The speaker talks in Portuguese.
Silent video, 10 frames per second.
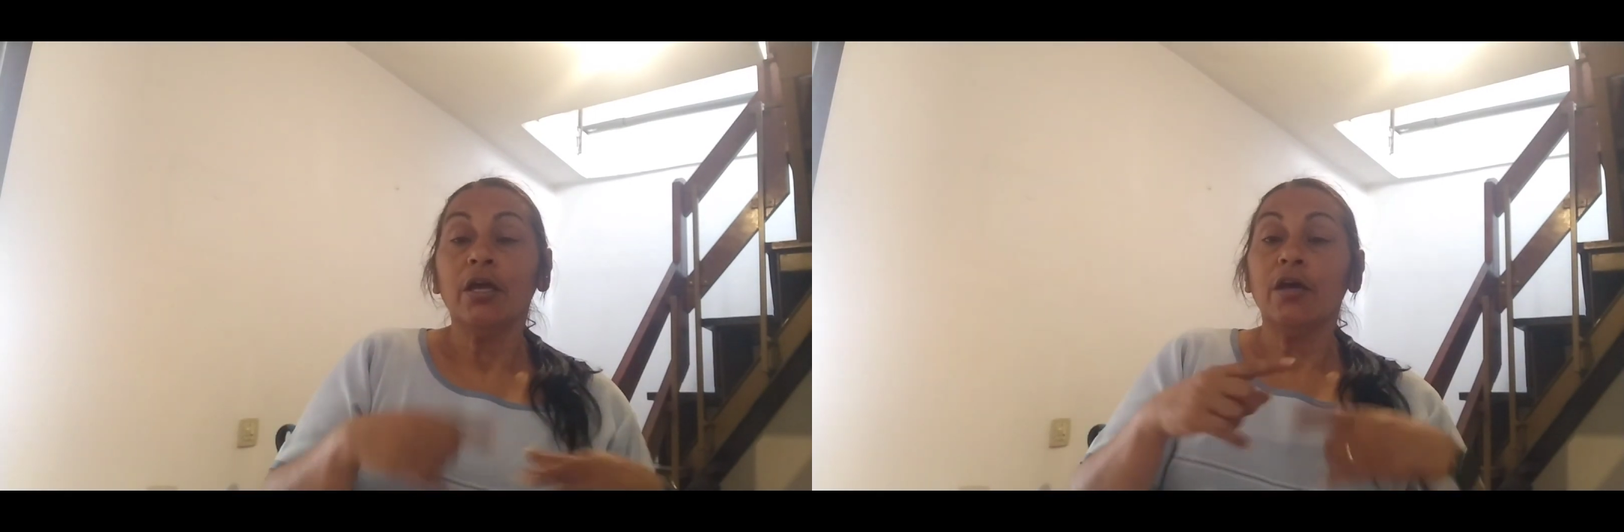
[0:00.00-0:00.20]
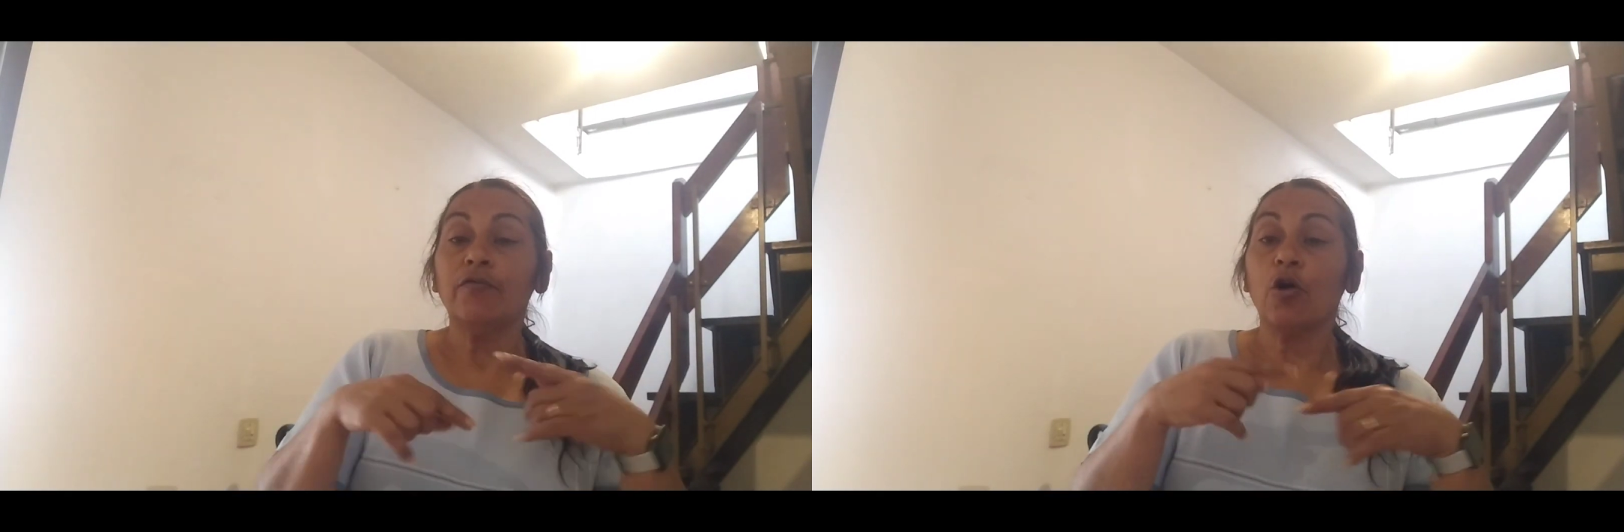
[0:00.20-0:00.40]

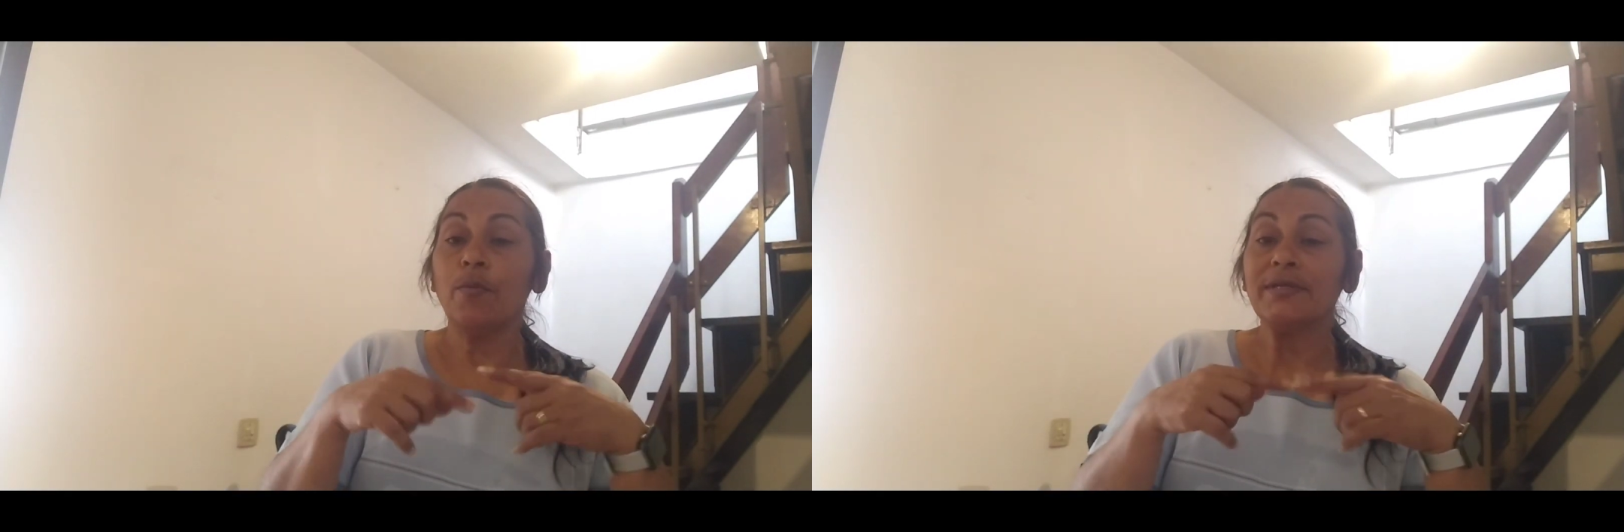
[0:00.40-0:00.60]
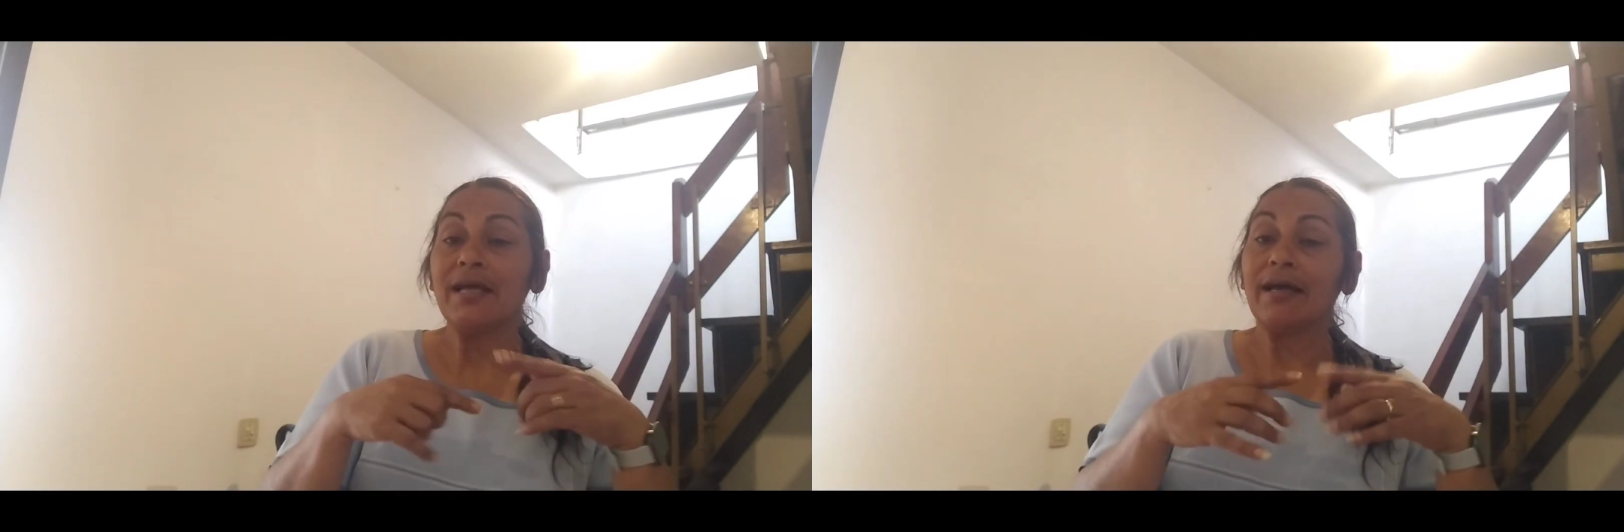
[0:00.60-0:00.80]
eu vou
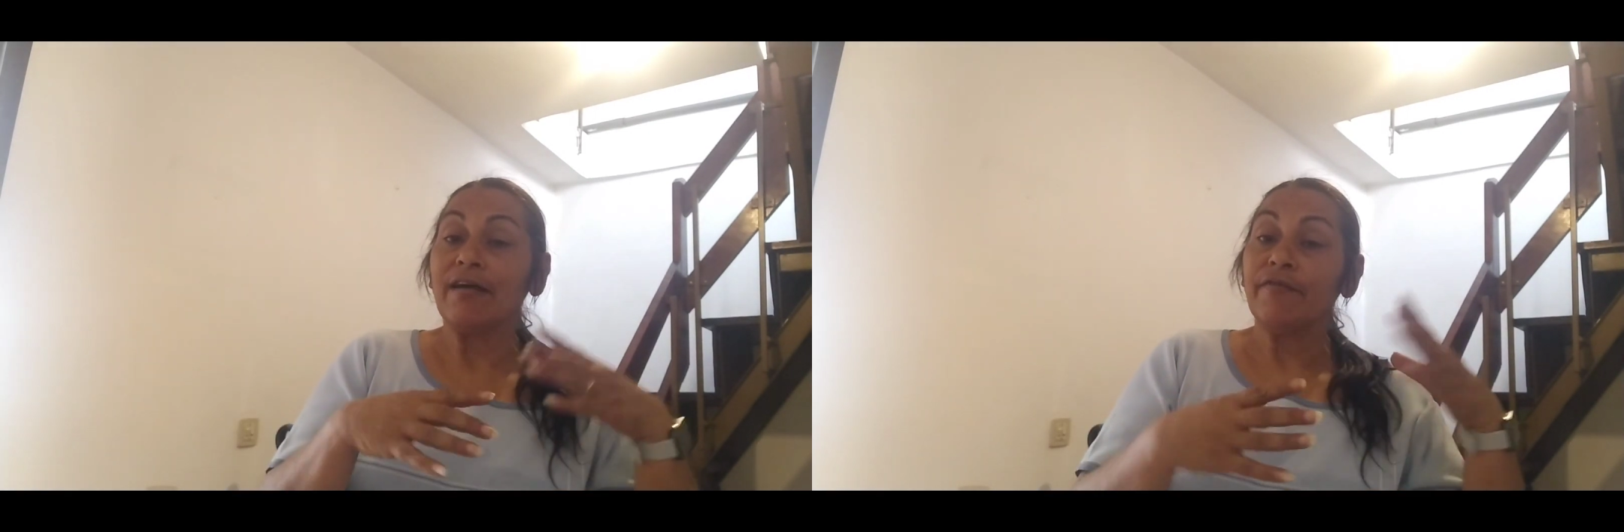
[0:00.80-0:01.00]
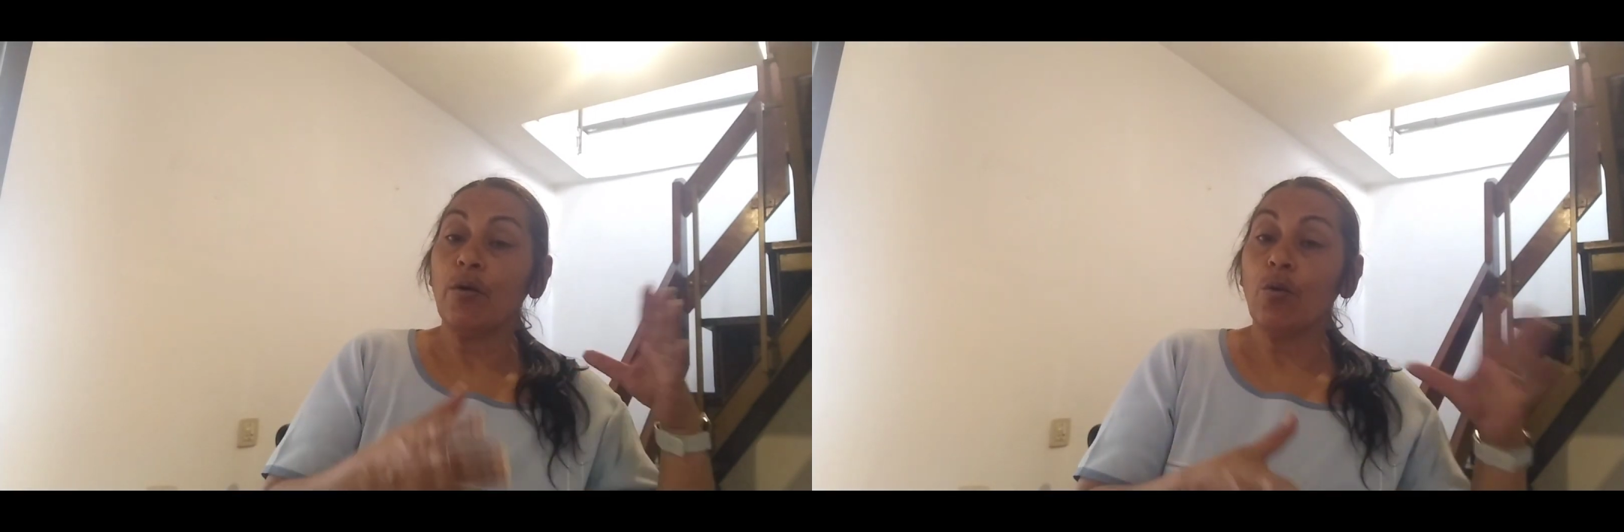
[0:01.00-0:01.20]
começar a
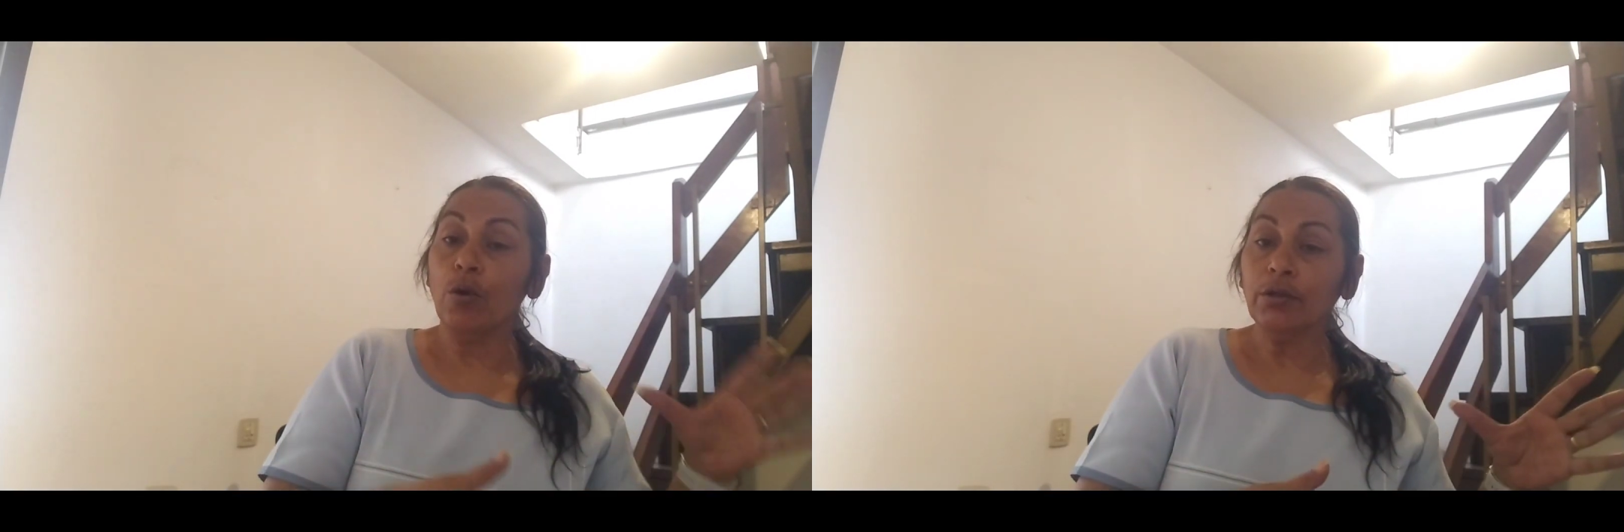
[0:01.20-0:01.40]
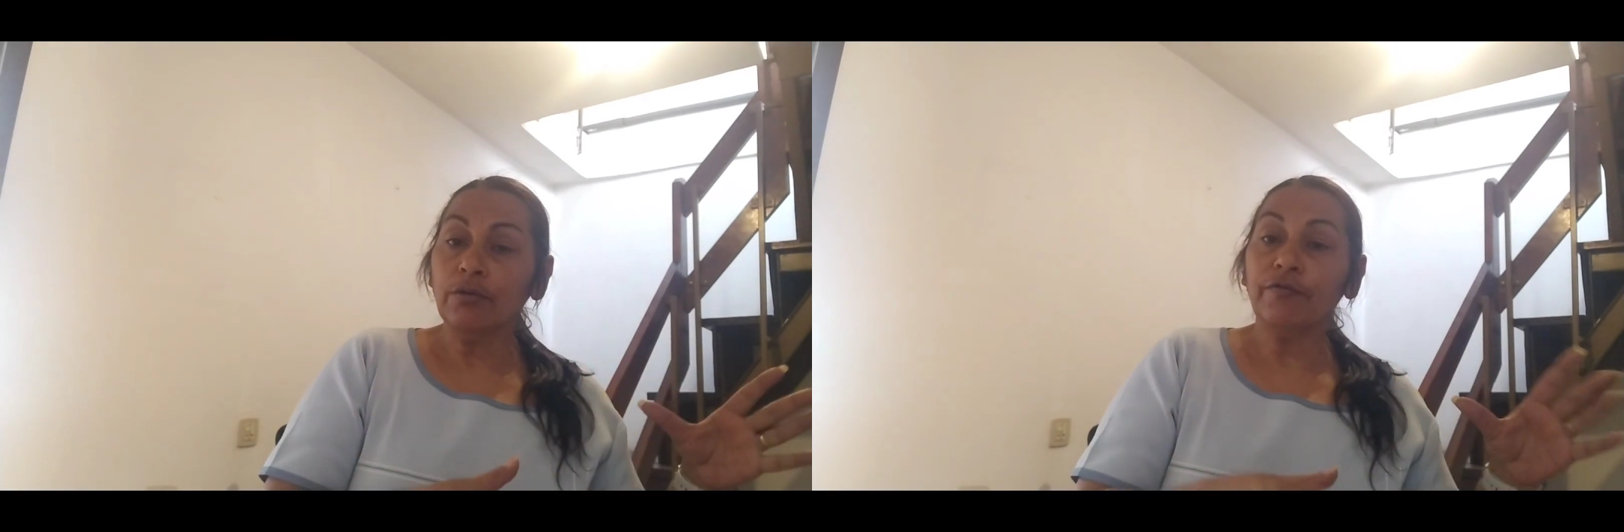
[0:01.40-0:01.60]
gravar um
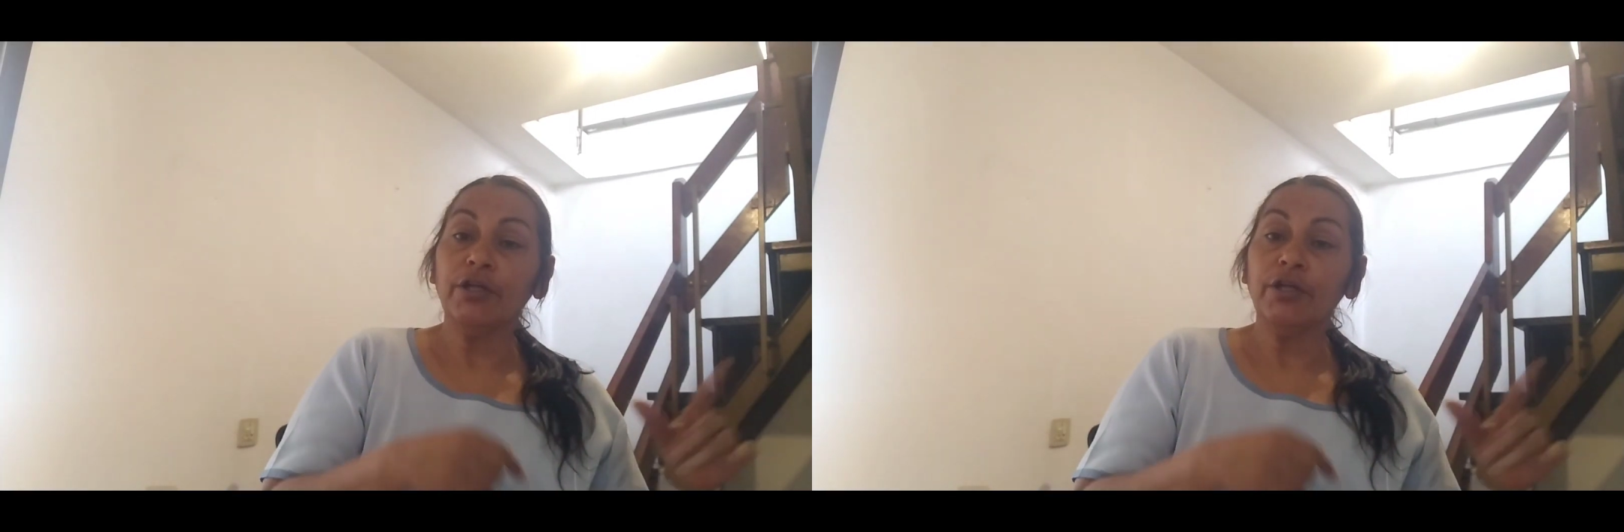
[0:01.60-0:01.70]
outro